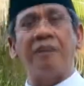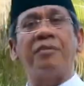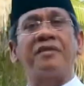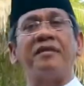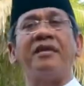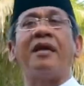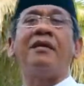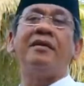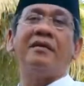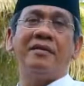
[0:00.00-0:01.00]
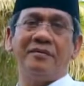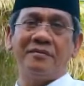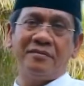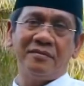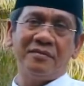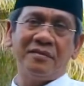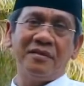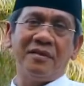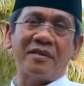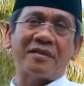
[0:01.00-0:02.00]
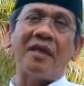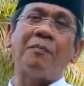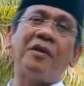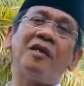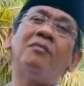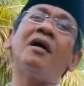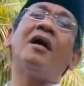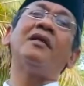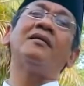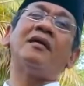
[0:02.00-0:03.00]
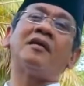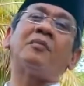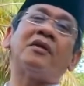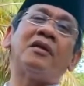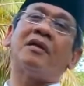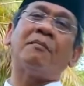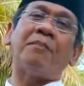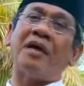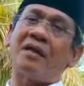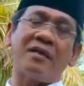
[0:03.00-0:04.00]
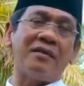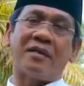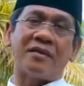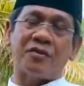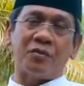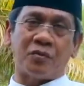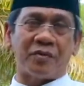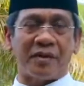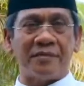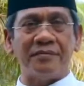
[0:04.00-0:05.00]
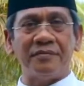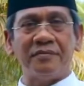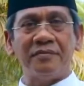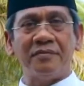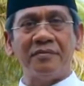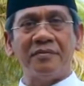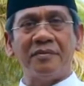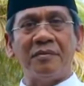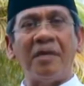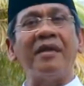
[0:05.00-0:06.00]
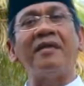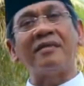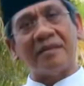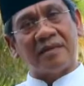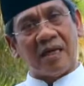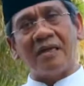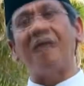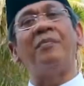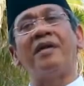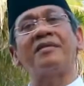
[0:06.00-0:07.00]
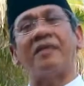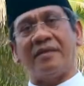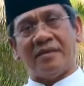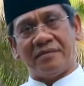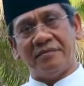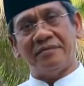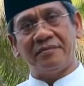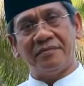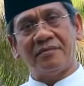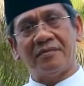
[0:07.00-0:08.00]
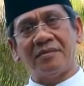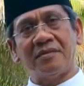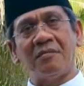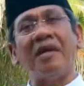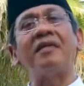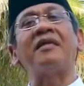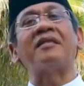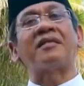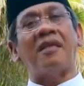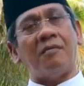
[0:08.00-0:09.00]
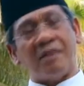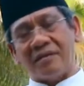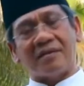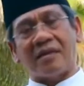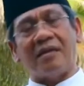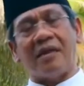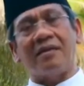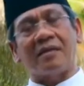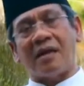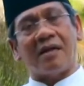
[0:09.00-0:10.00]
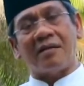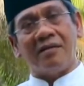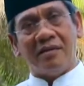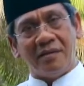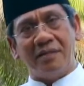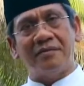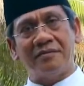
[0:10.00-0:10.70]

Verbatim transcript: yang bersejarah ini, saya pengen mengajak kepada para generasi muda. Mari kita jaga bangsa ini. Mari kita selamatkan NKRI ini.